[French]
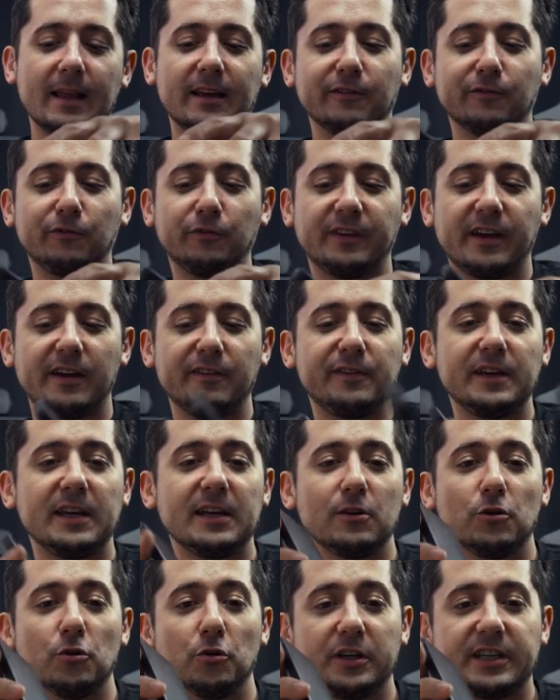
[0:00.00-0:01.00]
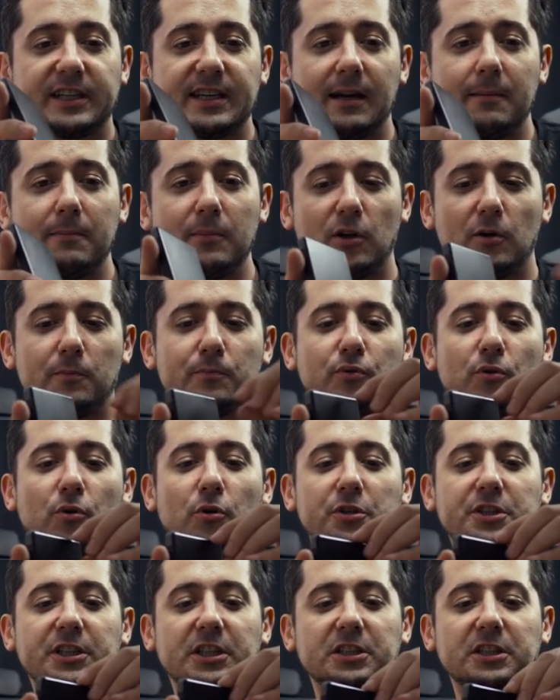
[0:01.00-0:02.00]
Vous avez le câble pour
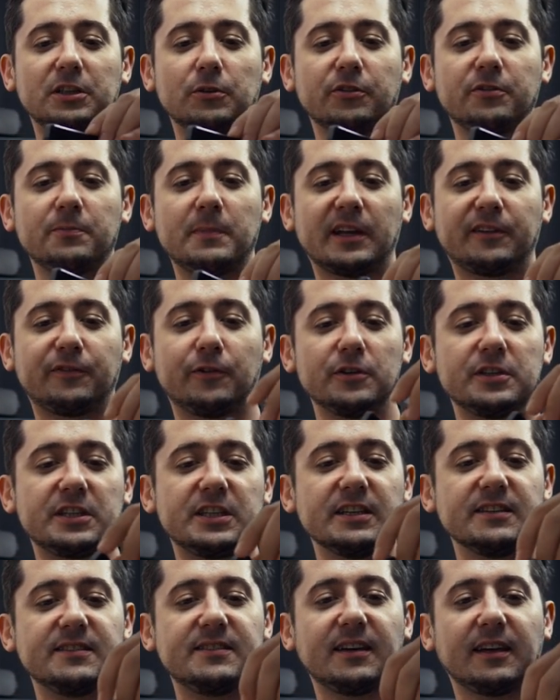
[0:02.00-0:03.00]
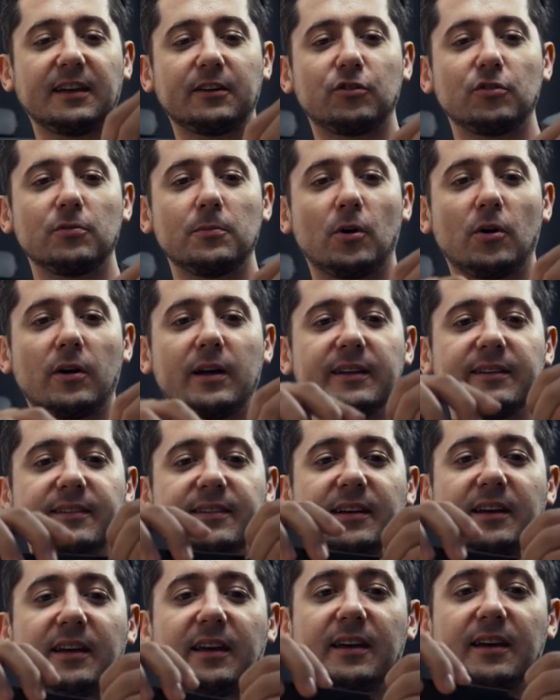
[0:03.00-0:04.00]
recharger le smartphone qui est directement
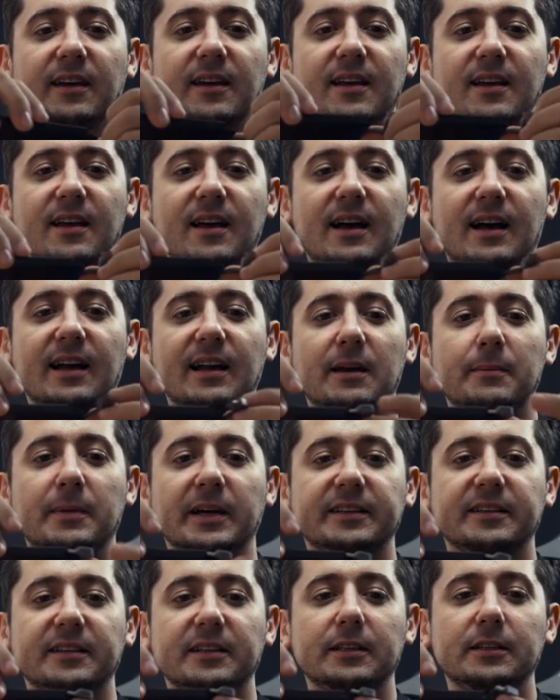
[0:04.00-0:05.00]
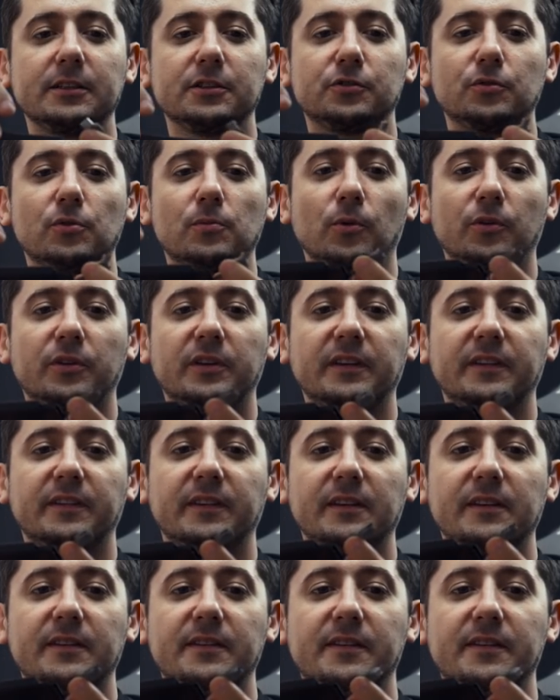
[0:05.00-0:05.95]
intégré à la batterie. Je vous le montre ici